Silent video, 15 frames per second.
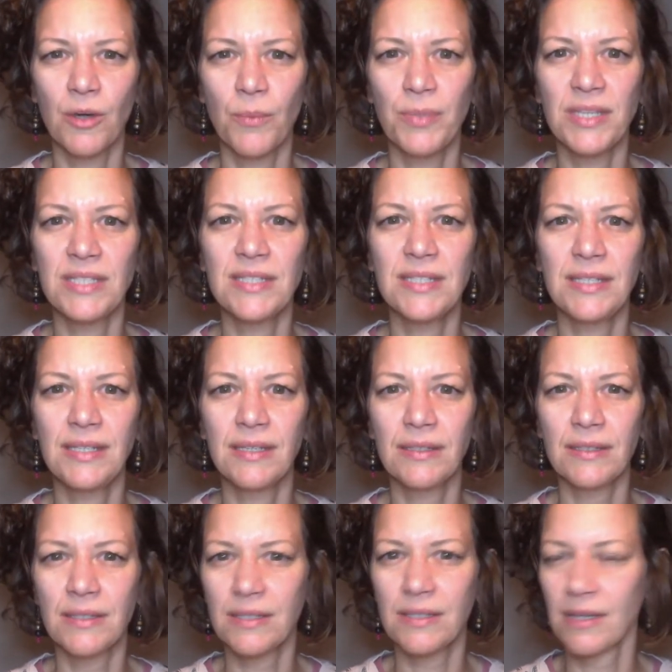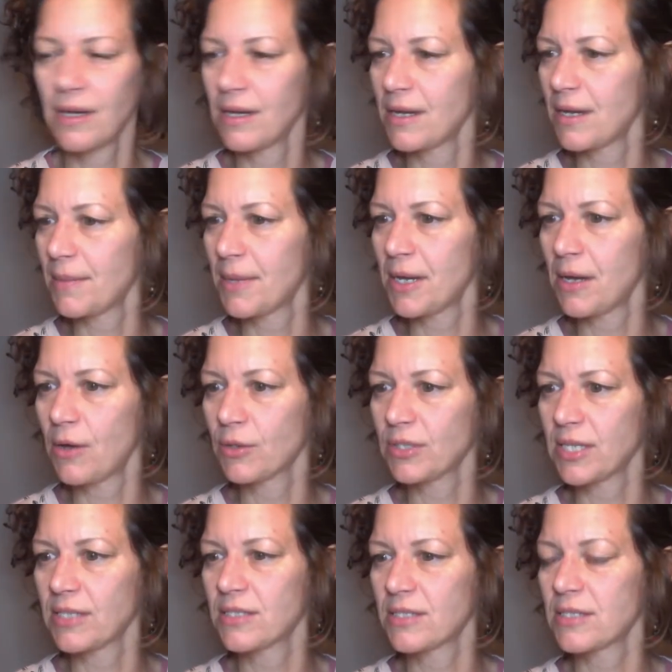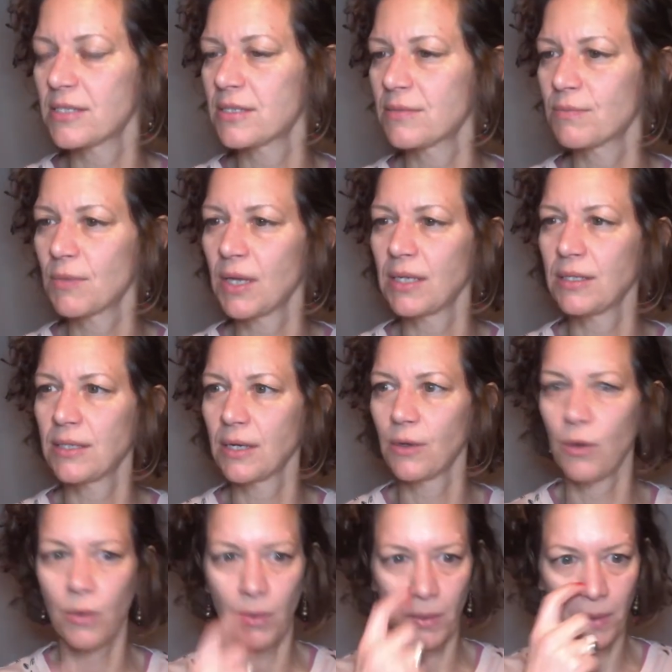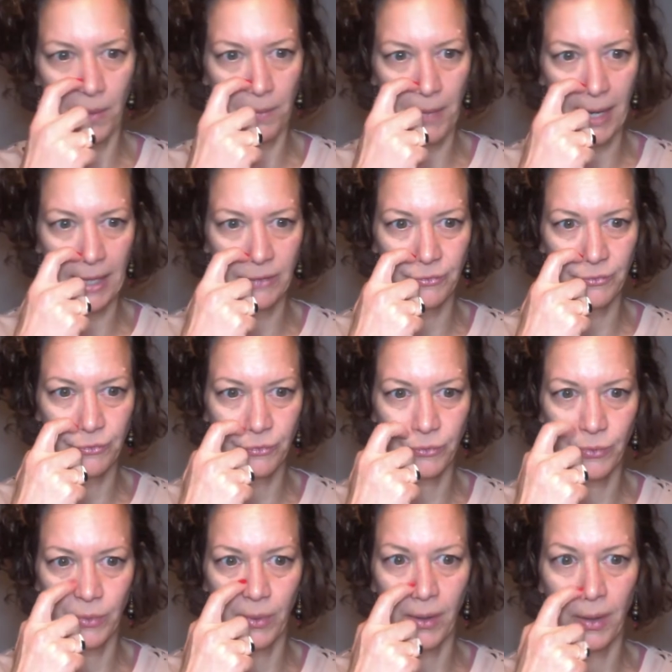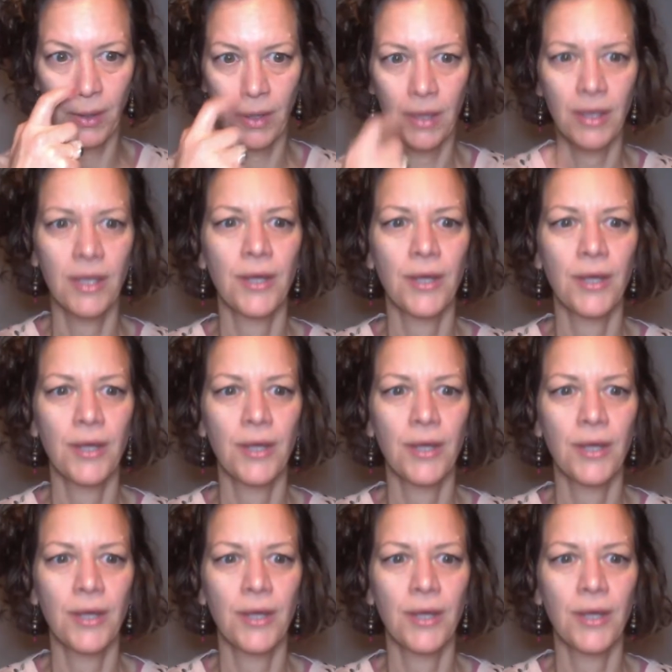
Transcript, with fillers: kompliziert, aber auch das kann ich da noch ähm, einfügen.